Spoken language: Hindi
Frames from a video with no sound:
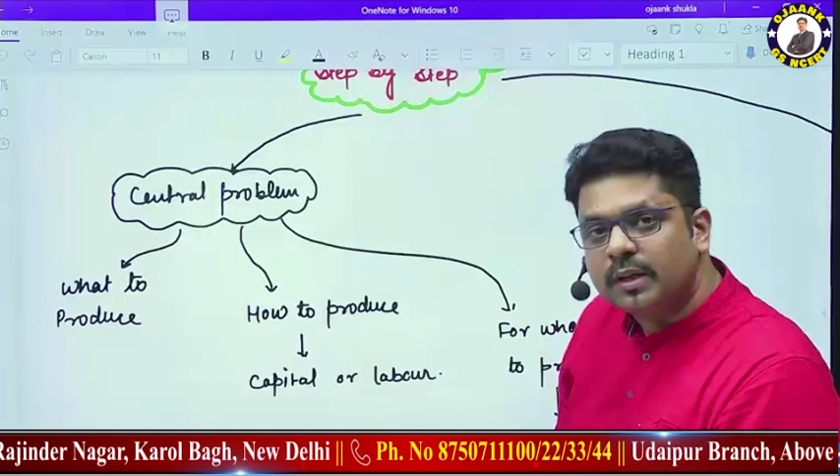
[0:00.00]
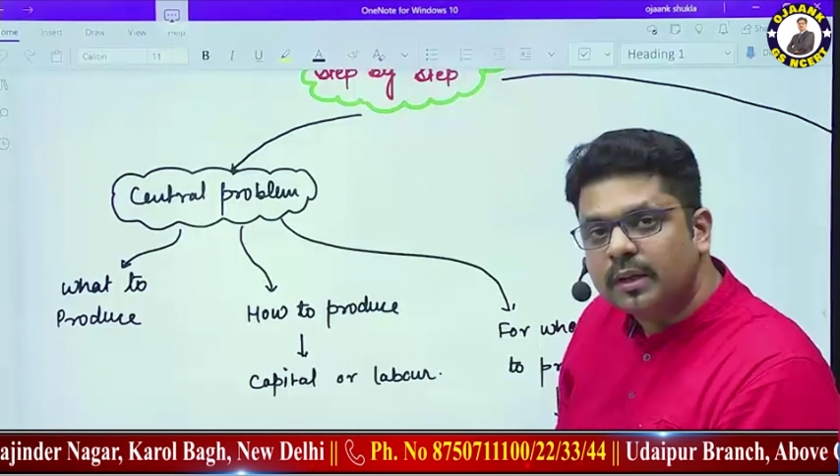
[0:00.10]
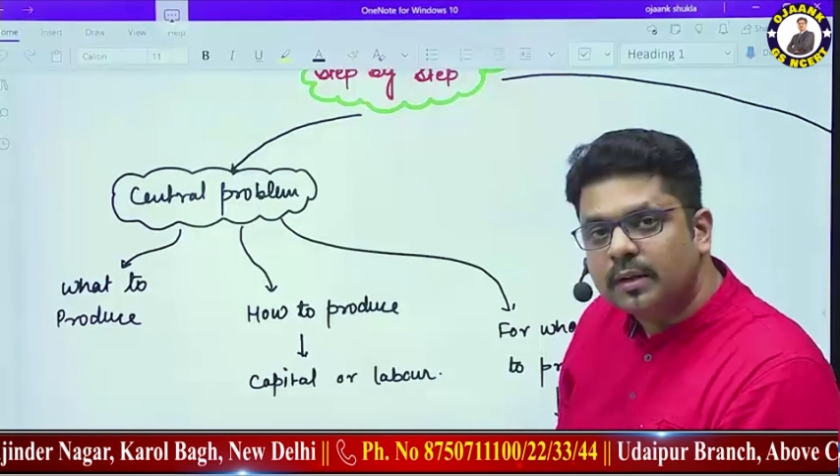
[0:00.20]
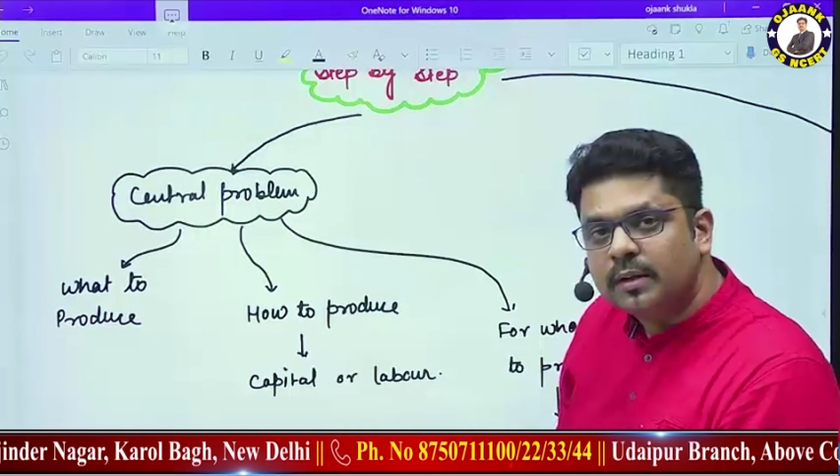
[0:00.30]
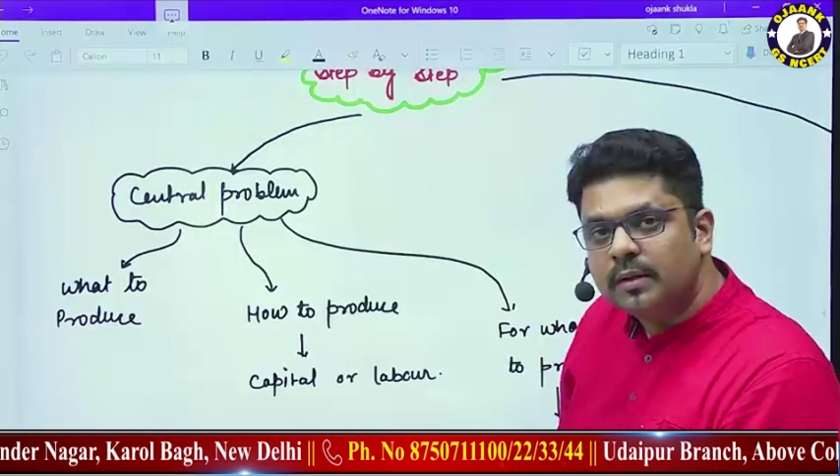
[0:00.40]

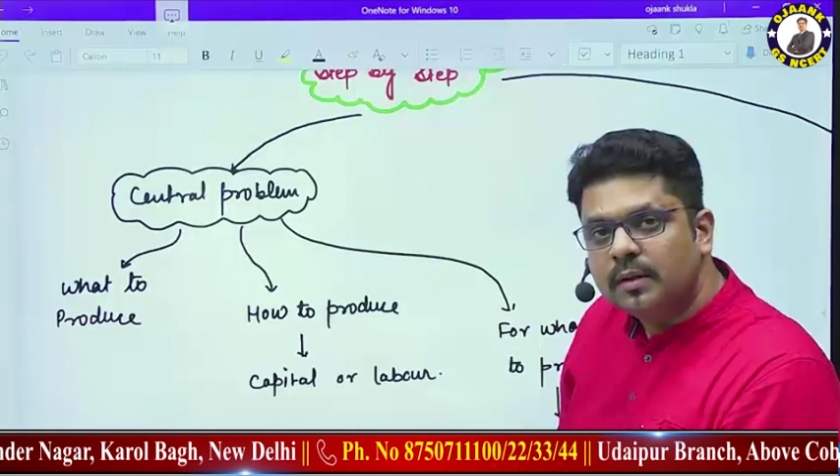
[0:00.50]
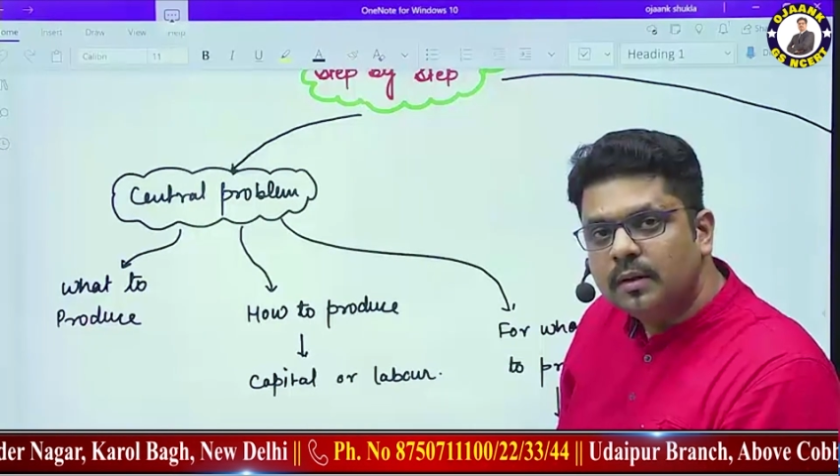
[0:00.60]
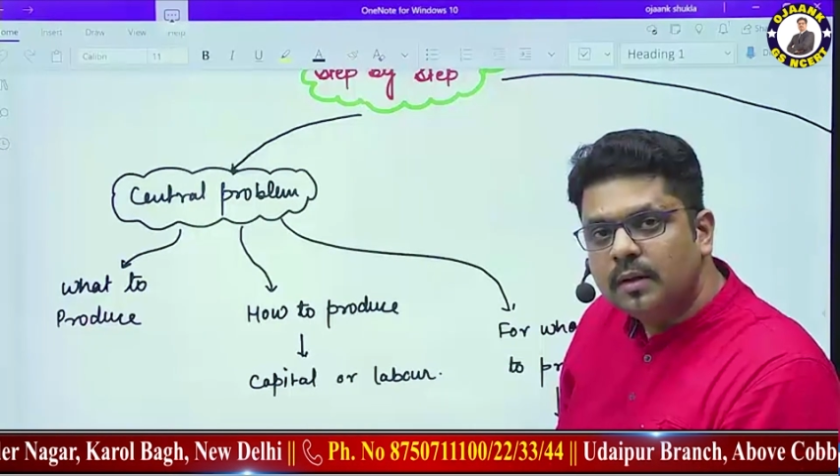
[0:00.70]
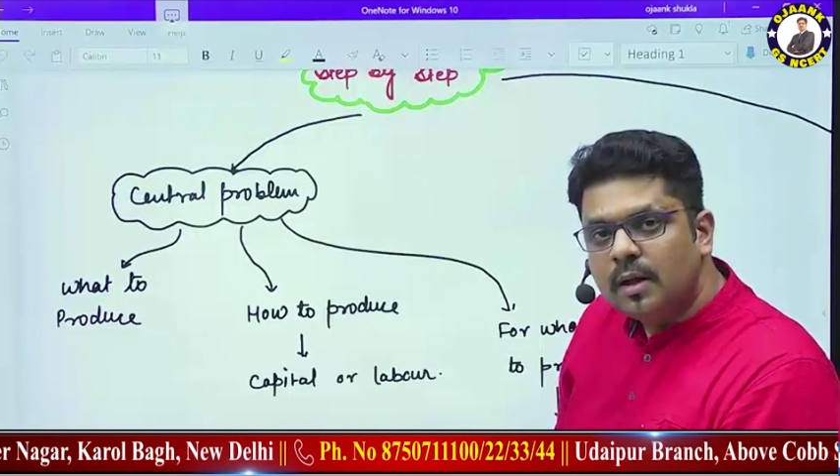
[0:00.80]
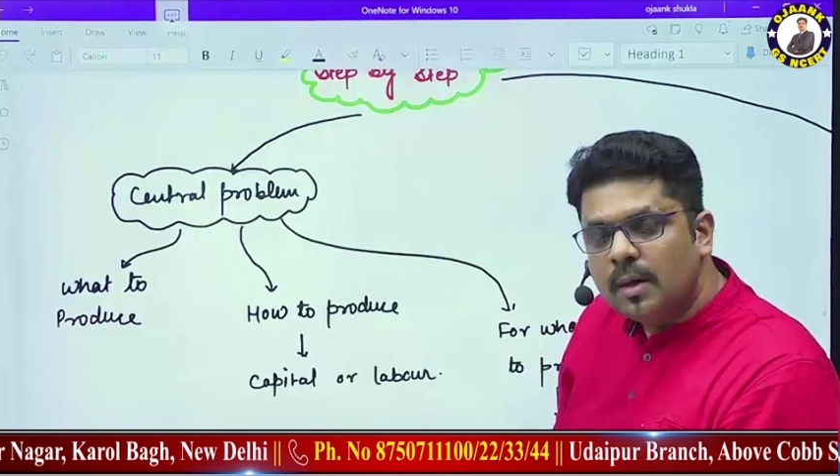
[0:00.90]
देगी
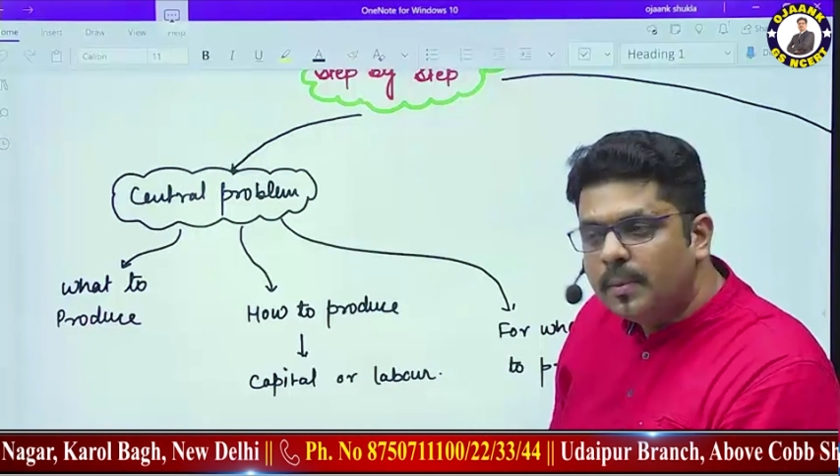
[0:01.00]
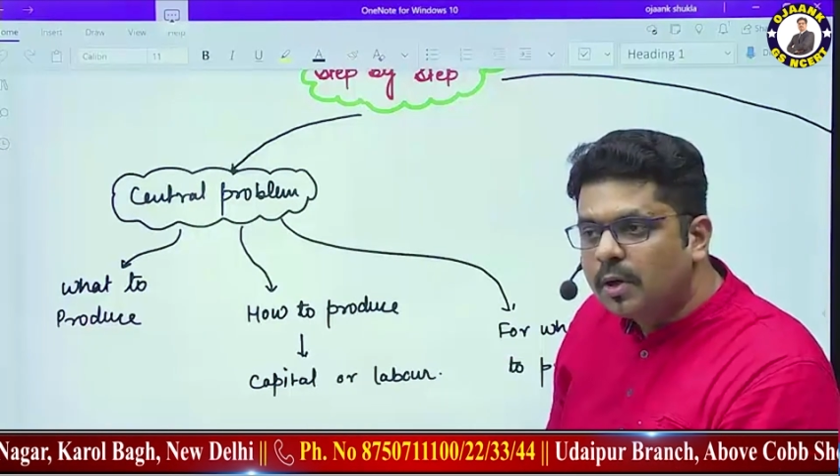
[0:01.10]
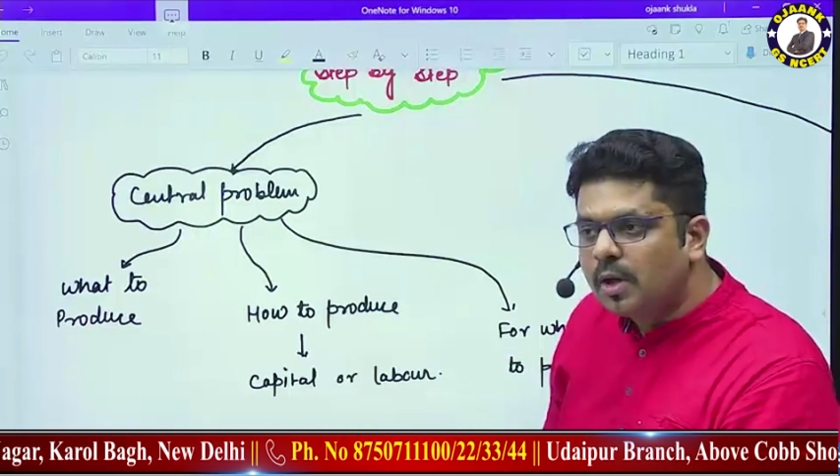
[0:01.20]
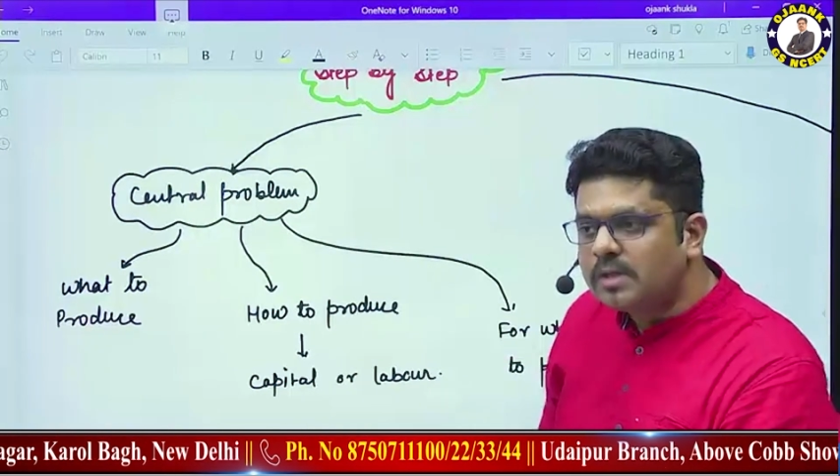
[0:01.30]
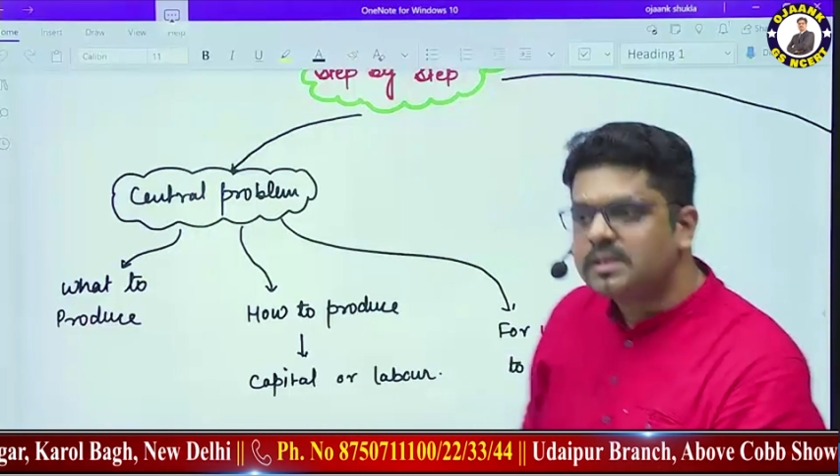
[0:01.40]

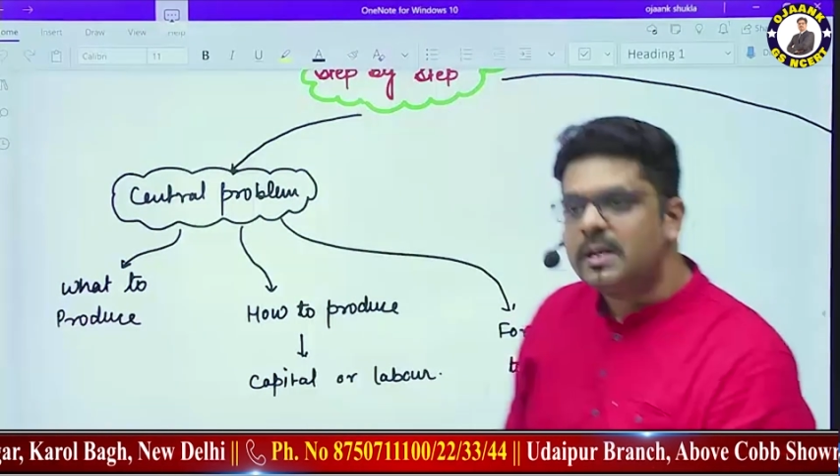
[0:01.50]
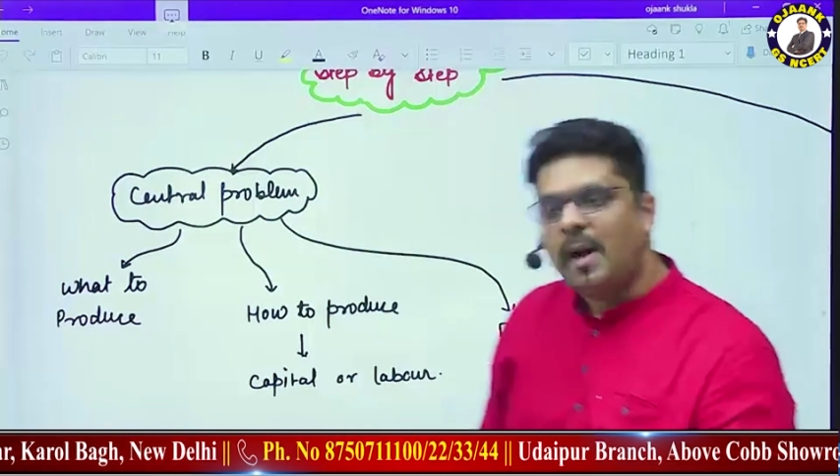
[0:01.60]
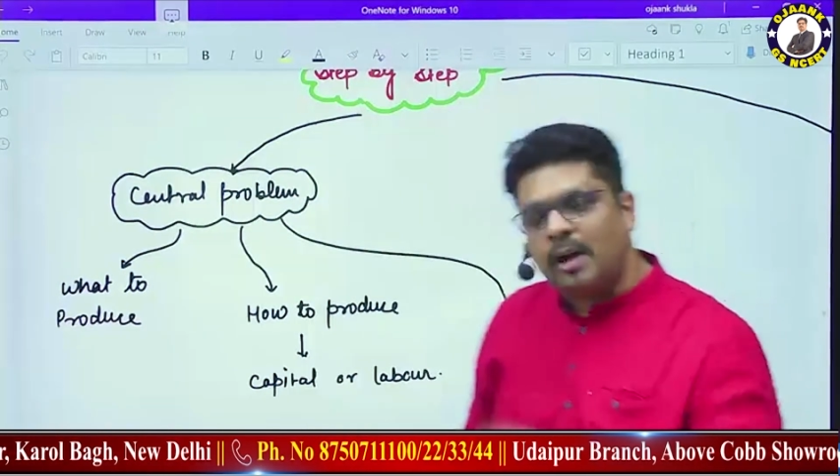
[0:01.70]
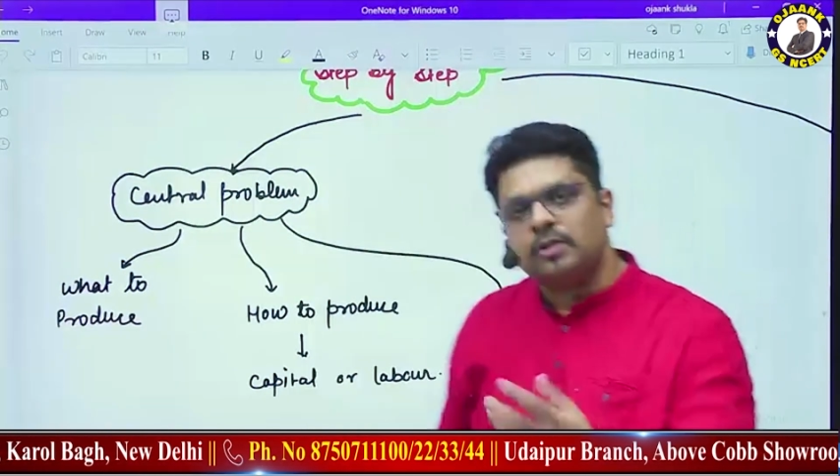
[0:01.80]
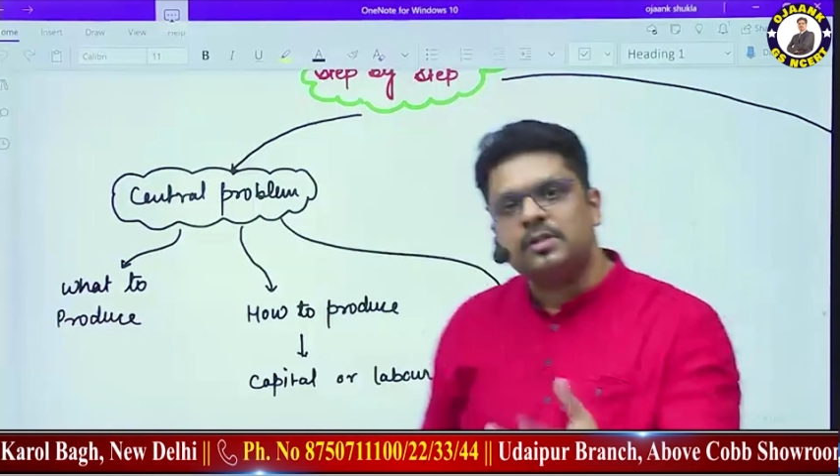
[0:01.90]
बिकॉज डिमांड तो